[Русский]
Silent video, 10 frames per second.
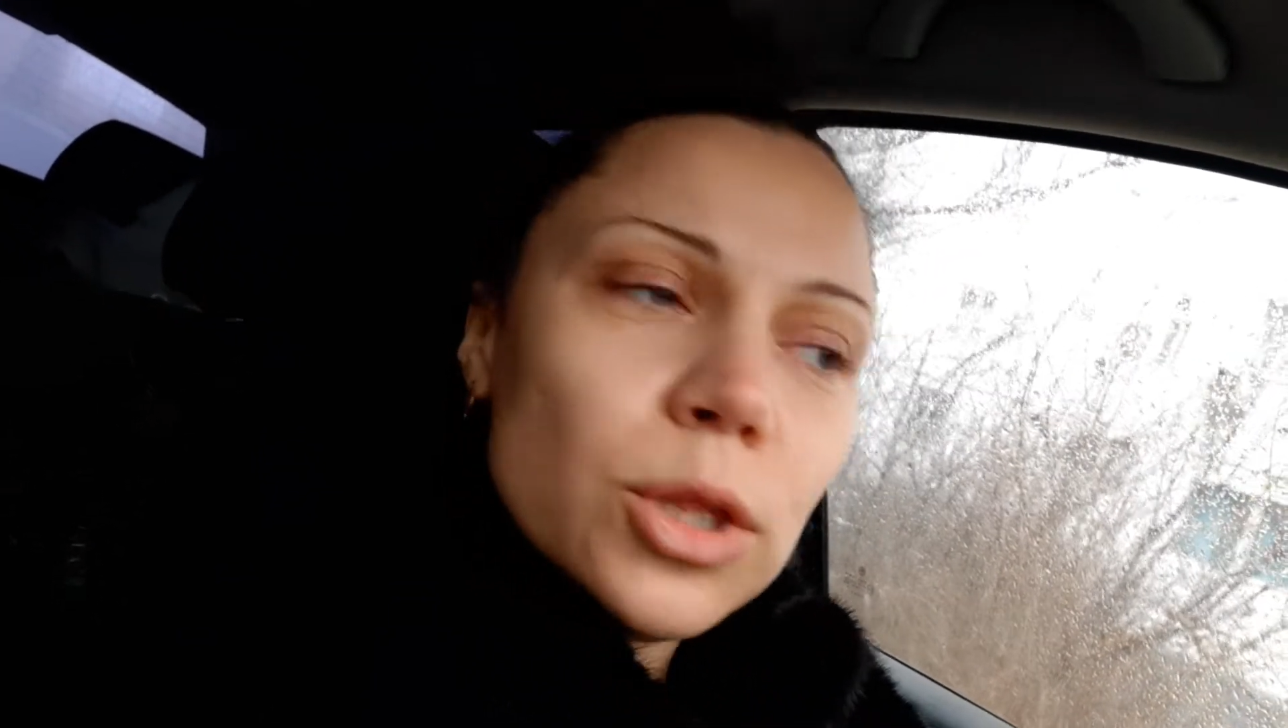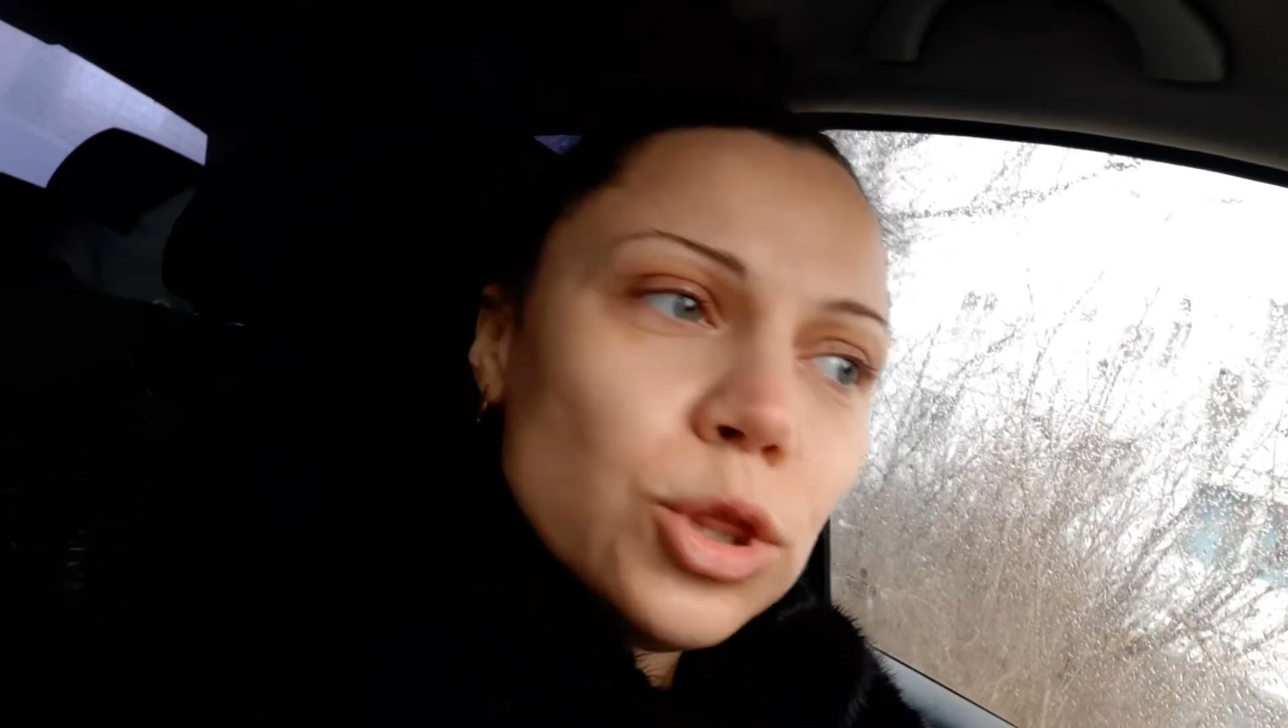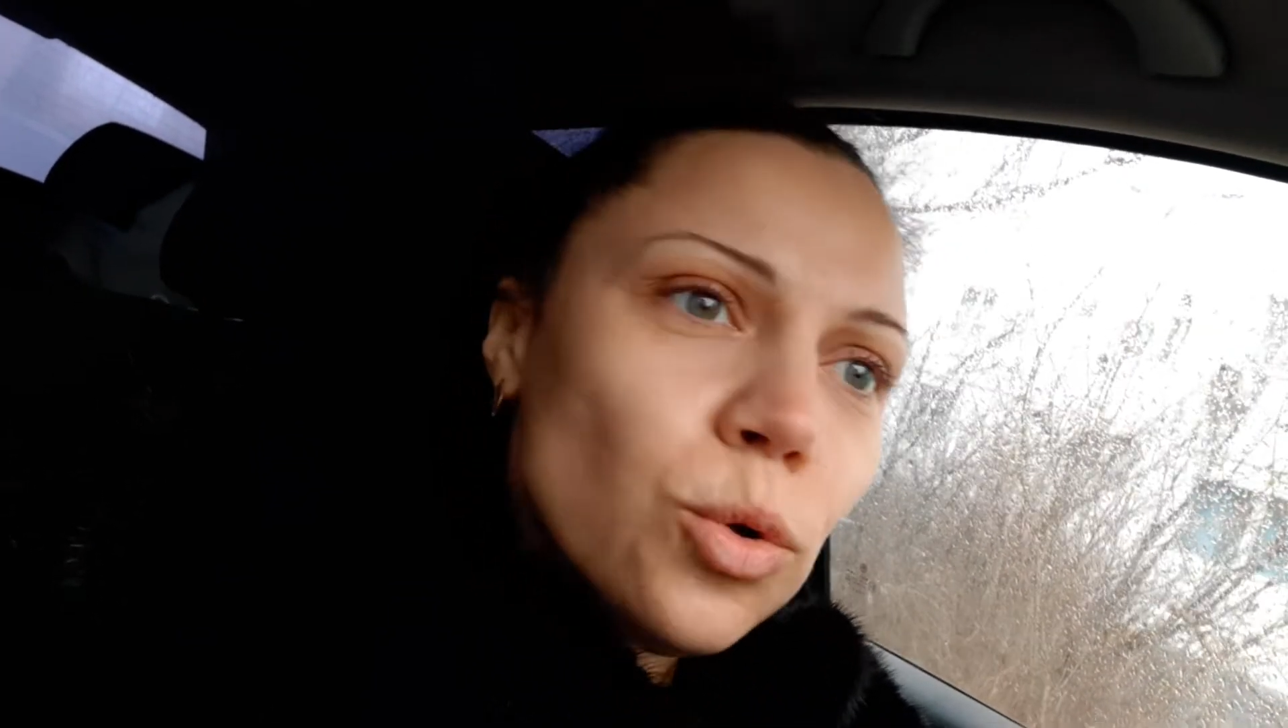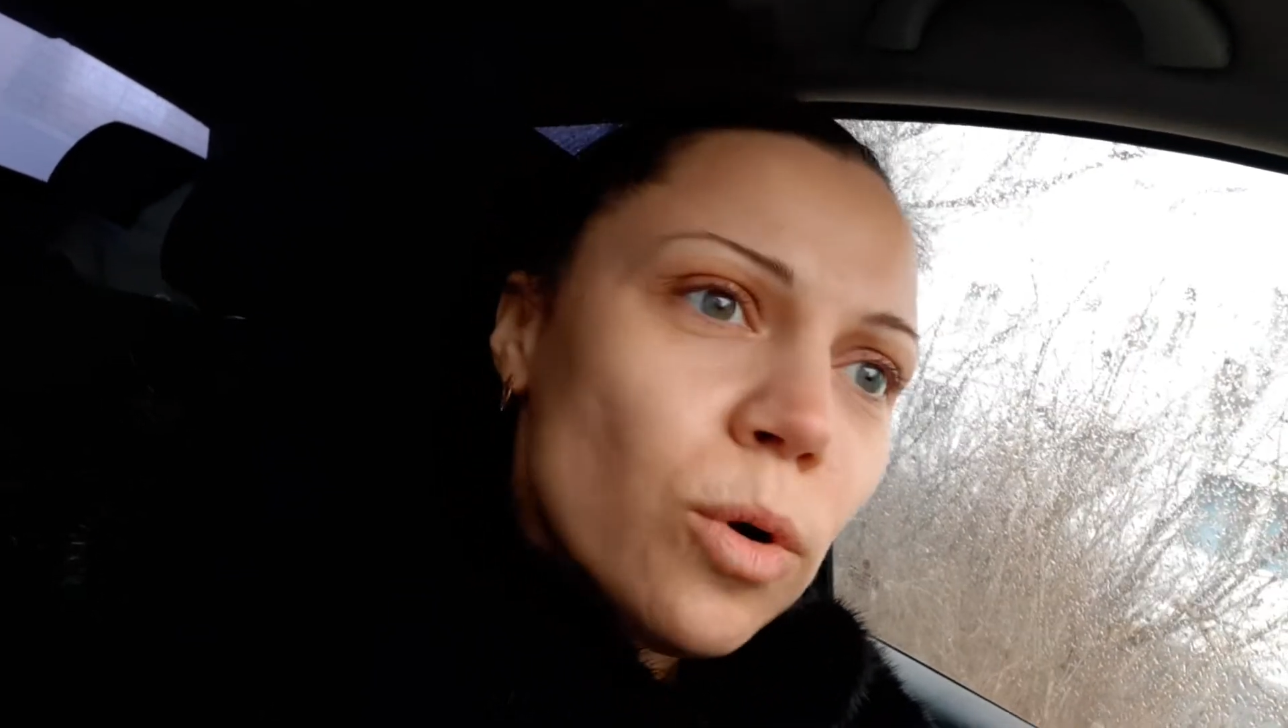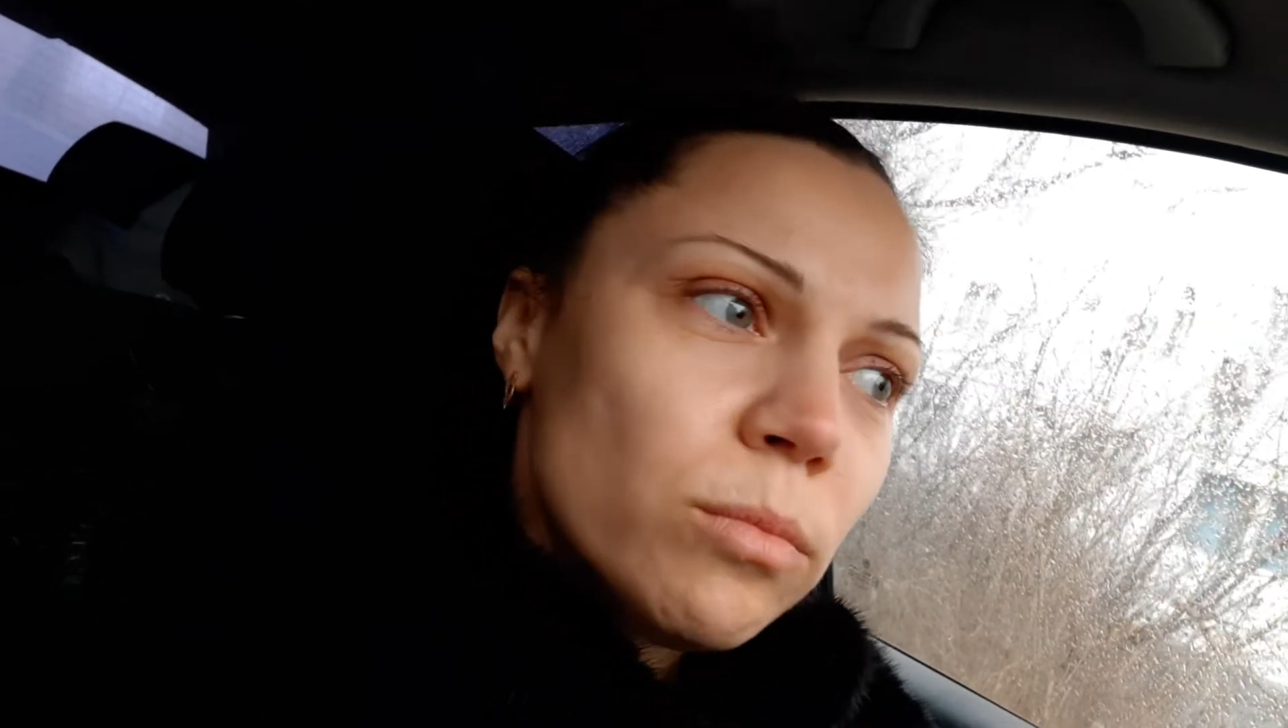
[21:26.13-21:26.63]

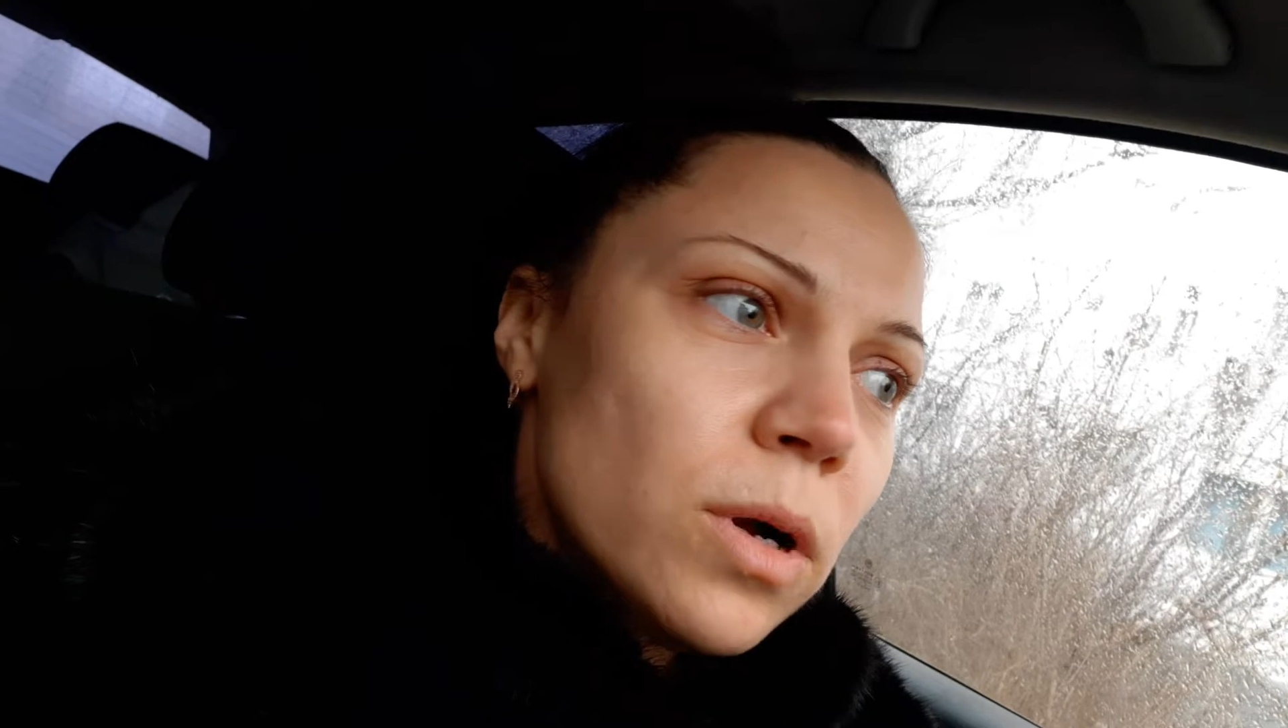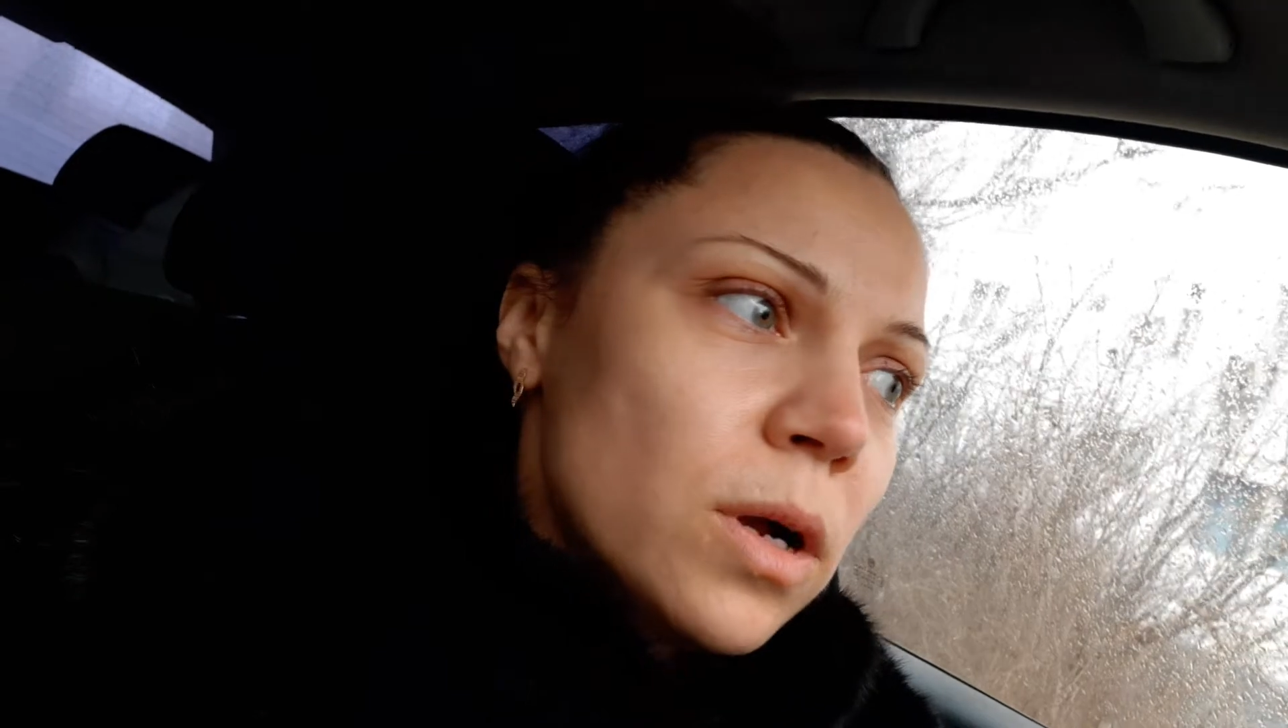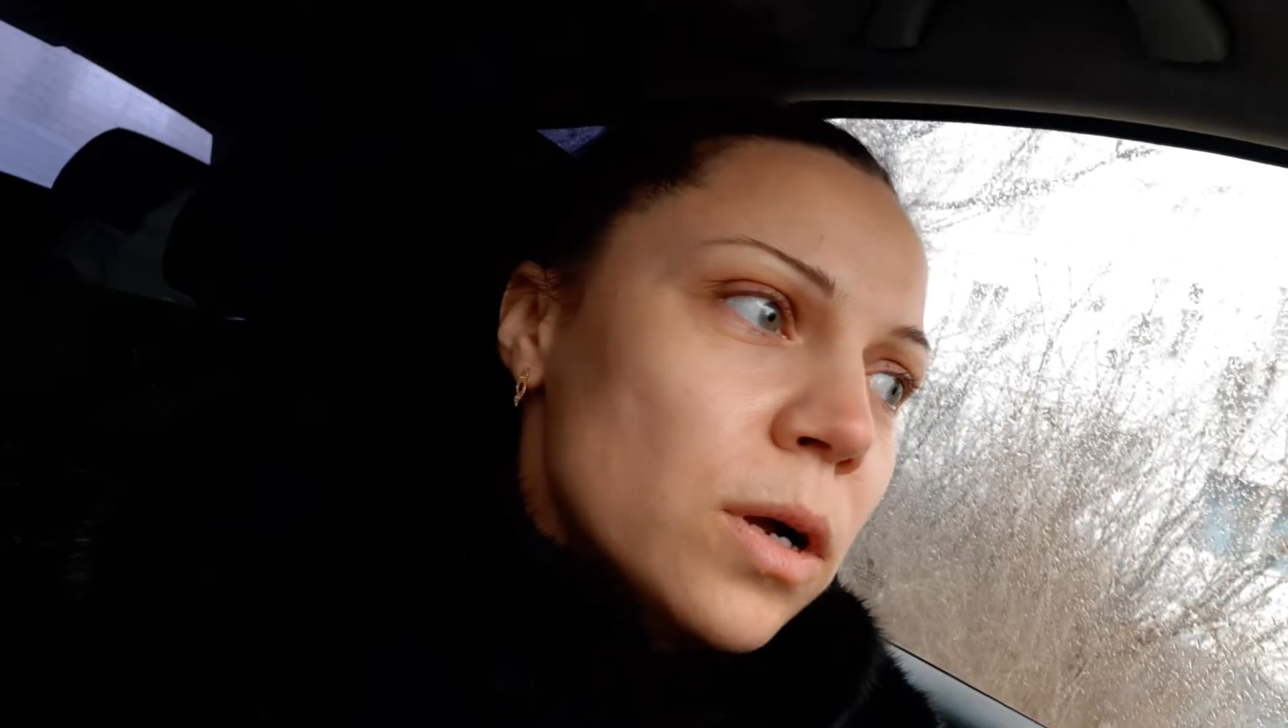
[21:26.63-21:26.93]
дом,